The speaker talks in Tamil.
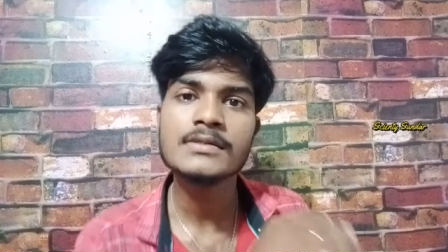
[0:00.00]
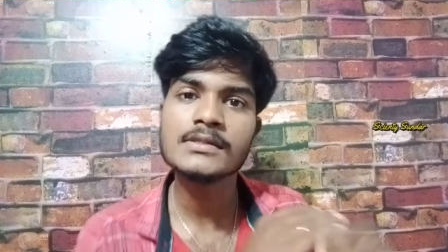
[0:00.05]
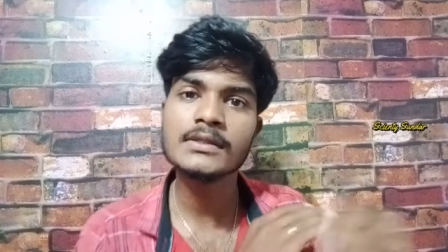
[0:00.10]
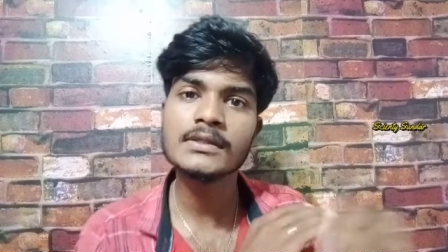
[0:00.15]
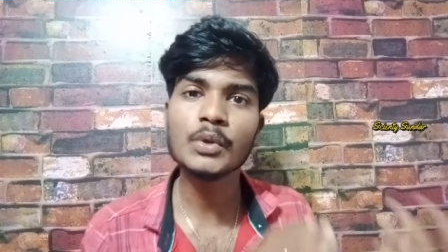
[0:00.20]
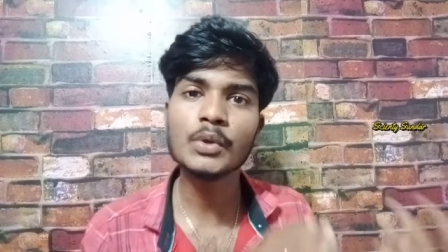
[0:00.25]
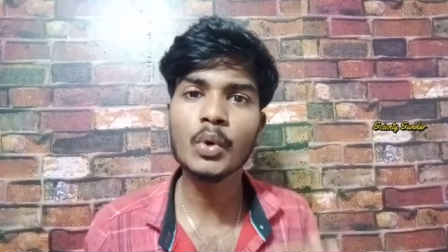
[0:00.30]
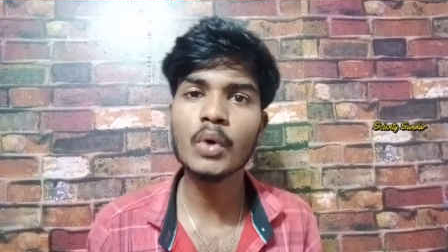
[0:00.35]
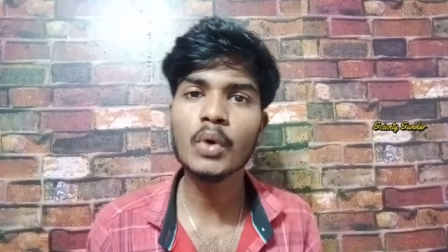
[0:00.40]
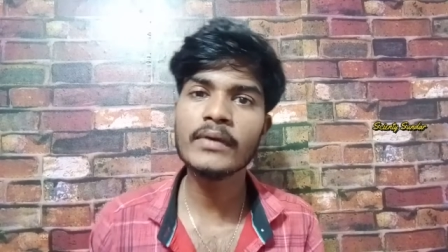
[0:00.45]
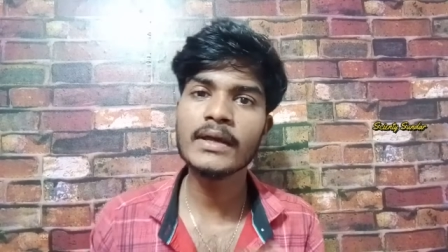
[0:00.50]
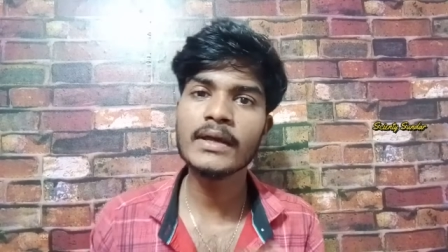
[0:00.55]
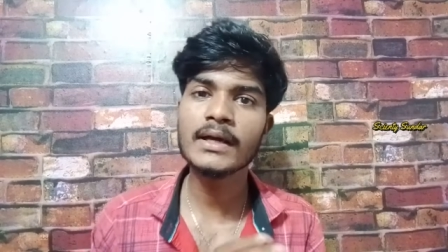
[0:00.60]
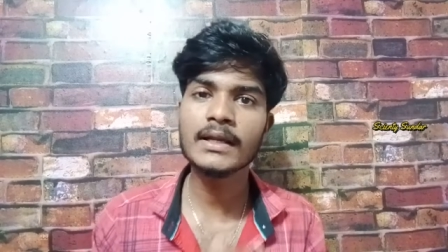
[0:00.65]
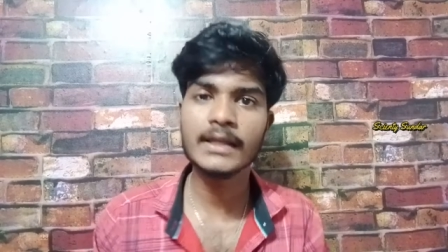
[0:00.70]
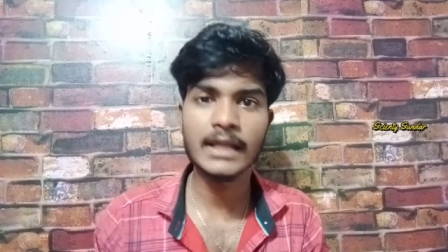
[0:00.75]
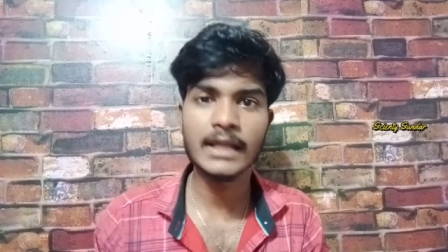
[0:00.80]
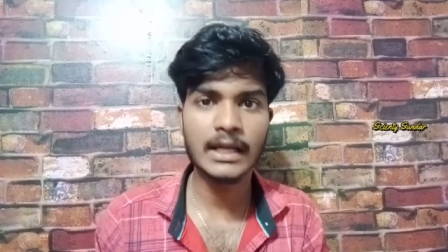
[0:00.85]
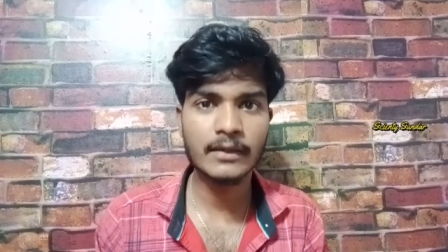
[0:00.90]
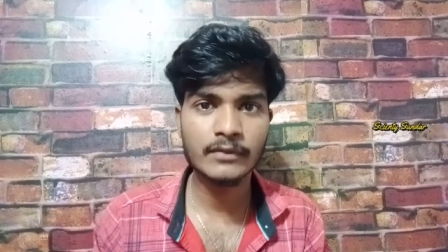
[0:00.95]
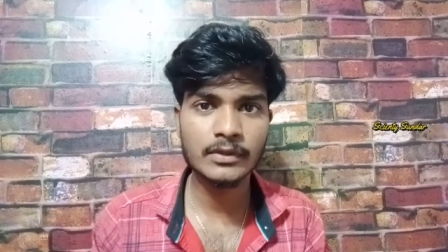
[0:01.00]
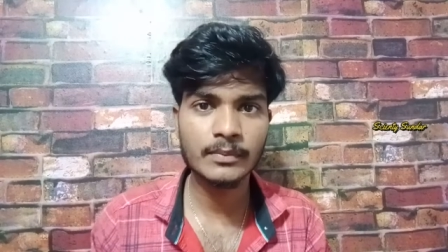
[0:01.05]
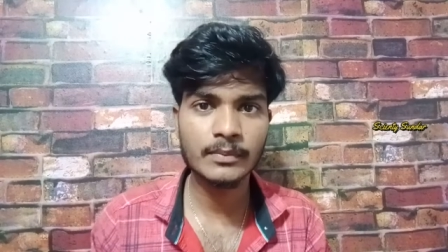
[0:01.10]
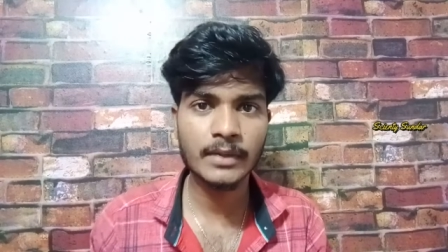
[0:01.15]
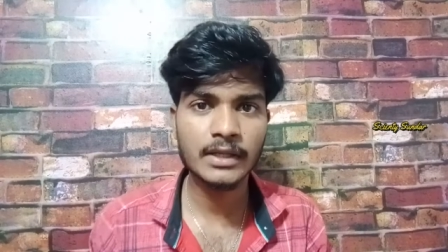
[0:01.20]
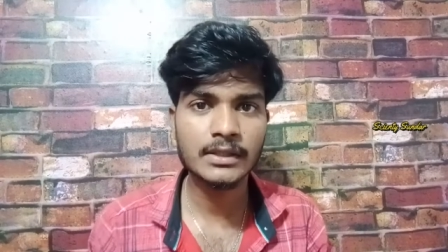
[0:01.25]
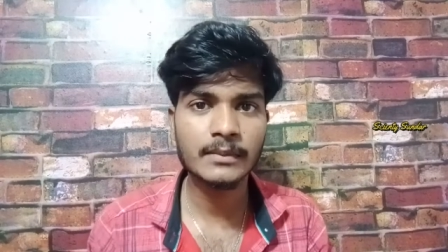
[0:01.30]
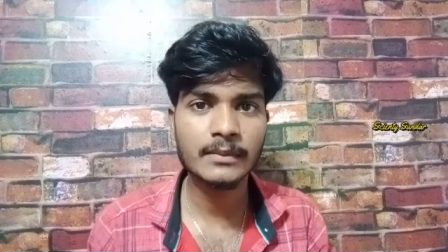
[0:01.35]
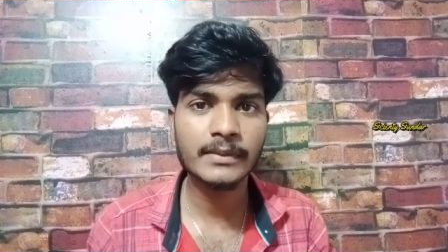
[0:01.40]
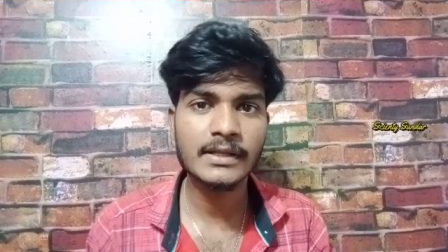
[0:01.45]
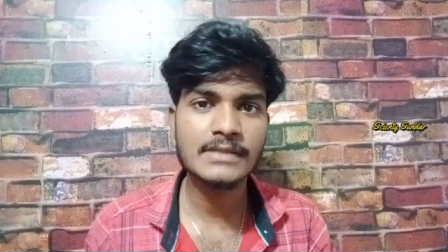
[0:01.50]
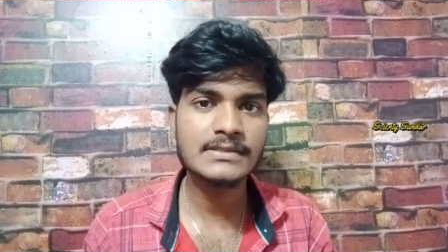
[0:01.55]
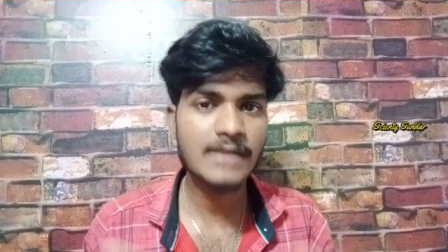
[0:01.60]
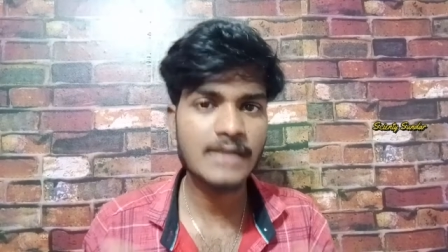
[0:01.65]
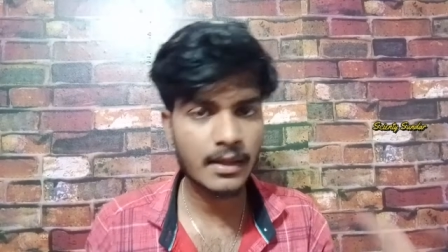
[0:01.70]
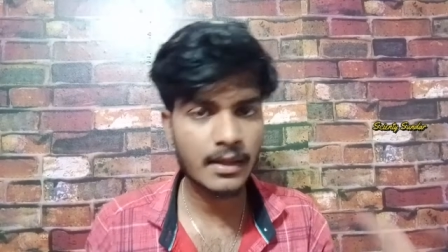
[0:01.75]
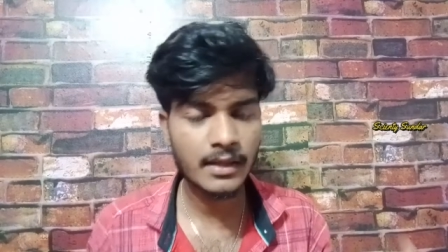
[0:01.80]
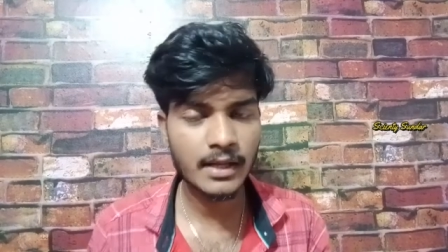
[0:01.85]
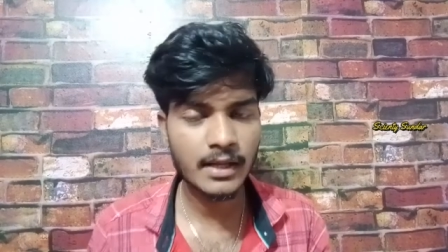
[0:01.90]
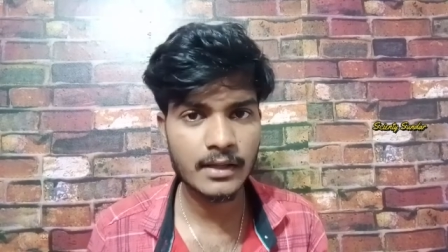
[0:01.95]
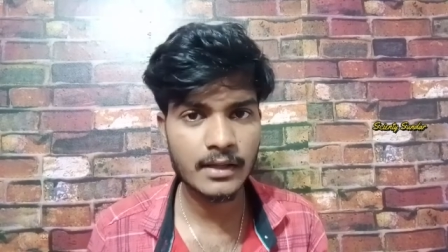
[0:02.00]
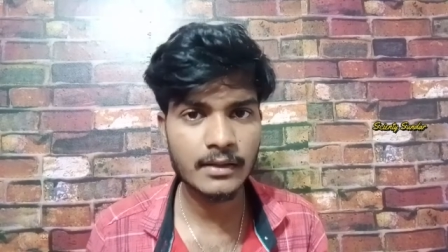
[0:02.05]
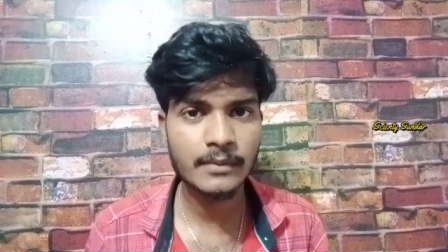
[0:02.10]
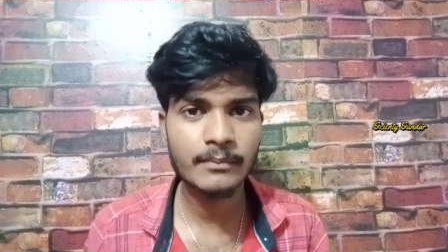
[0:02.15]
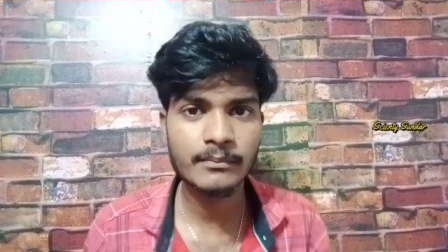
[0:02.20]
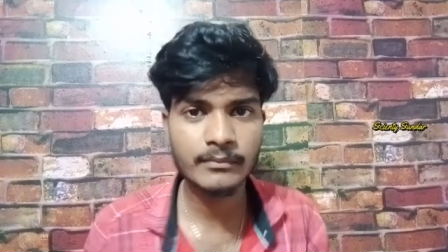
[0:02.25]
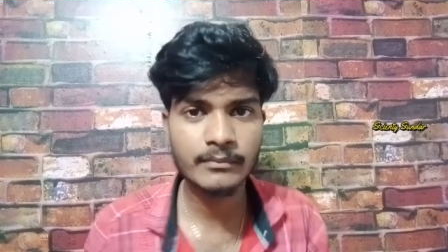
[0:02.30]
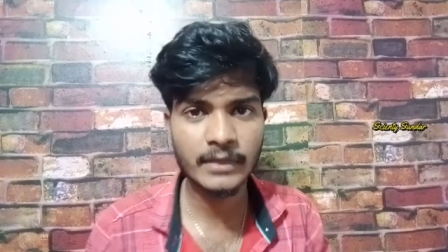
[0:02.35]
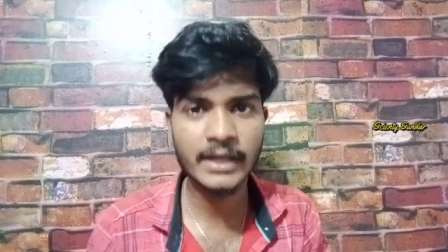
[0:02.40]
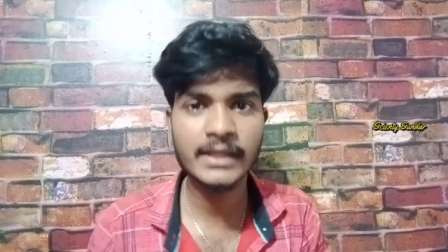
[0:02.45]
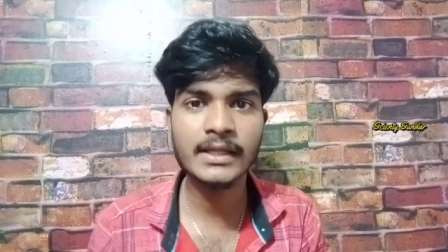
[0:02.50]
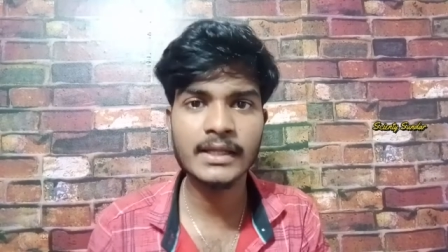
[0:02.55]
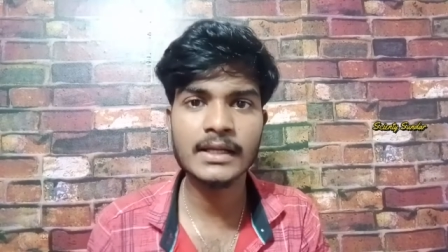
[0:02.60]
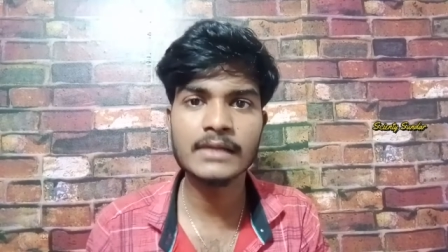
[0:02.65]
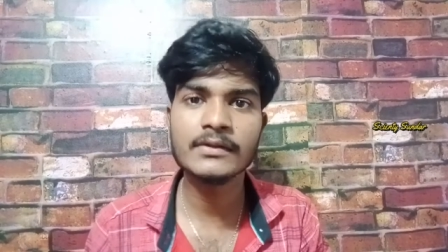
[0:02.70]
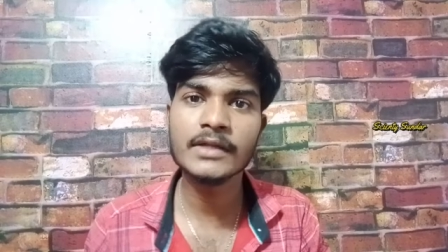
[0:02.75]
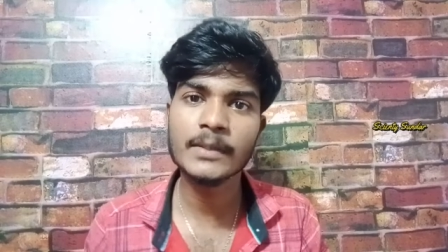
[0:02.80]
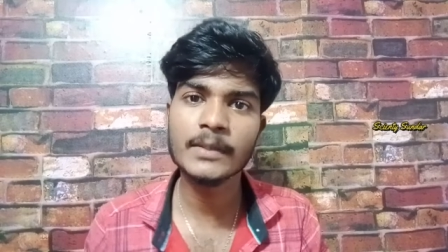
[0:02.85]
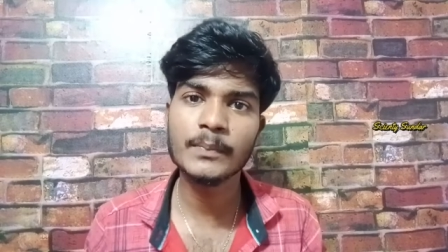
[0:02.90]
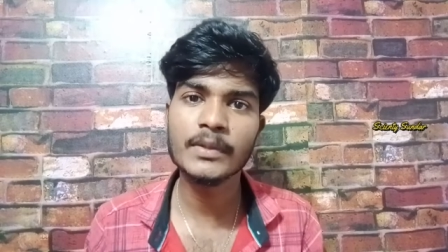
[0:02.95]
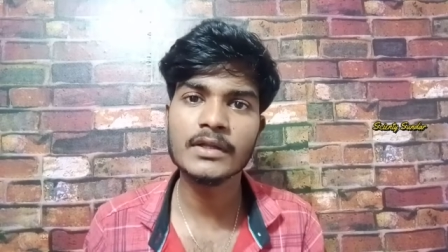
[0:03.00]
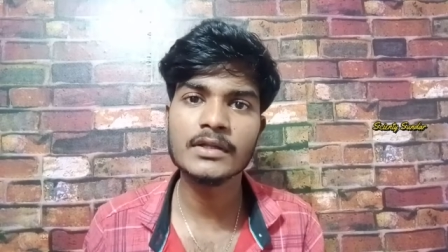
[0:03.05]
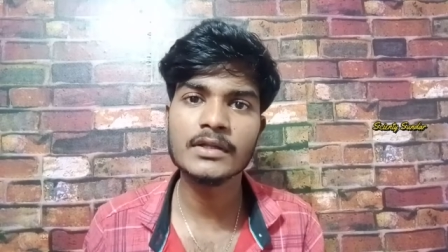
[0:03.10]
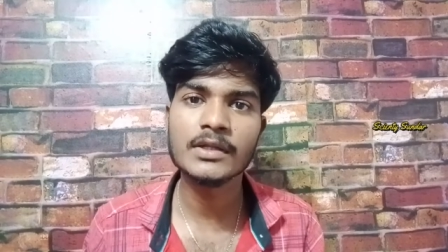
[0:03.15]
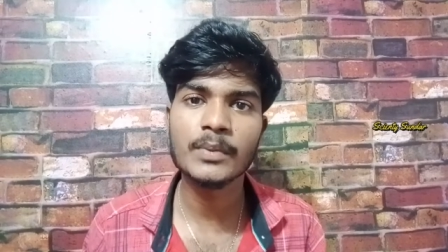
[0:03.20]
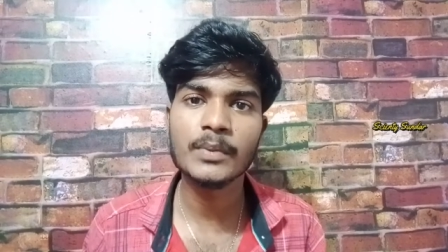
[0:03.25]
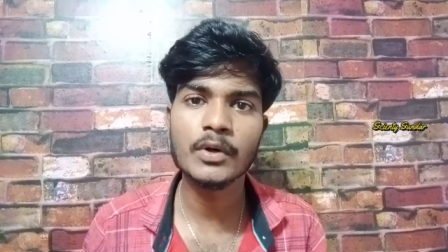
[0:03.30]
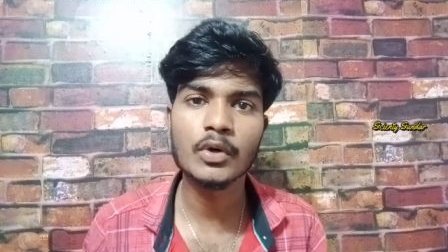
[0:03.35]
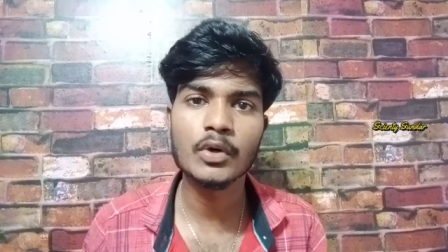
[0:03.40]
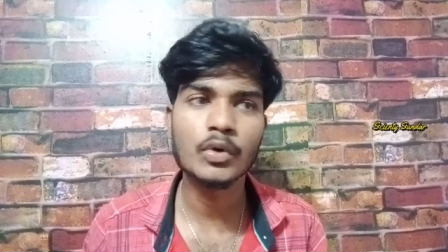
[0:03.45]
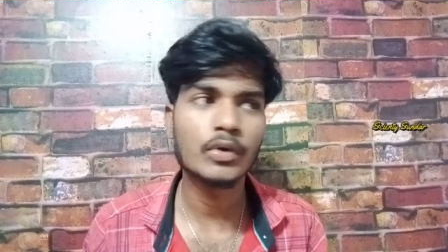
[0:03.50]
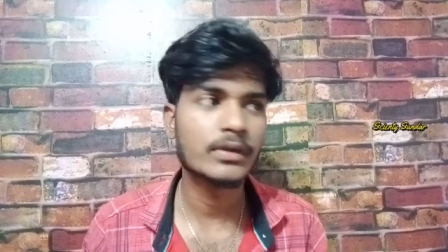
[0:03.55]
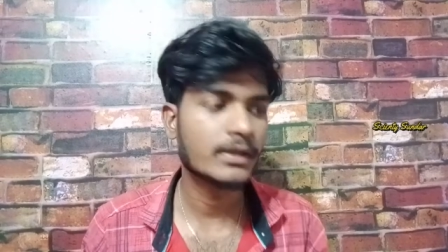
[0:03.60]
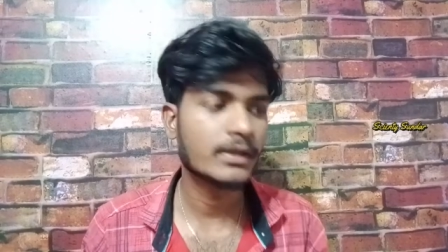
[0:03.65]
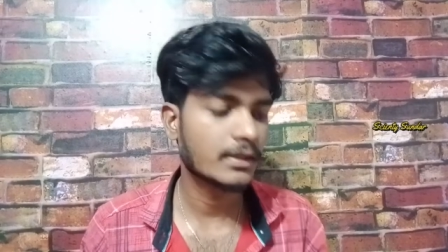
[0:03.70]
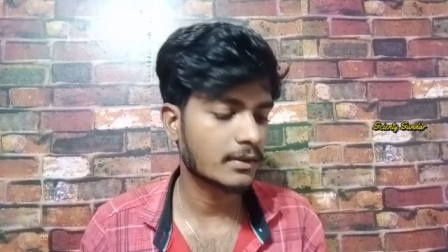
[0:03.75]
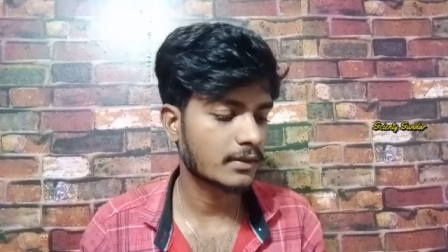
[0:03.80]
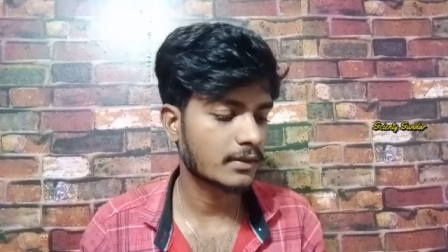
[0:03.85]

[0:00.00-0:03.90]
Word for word: இந்த ஓவியங்கள் எல்லாம் வந்து பார்த்தோம் அப்படின்னா சாதாரண மனிதர்கள் வந்து எப்படி இருந்திருப்பாங்களோ அந்த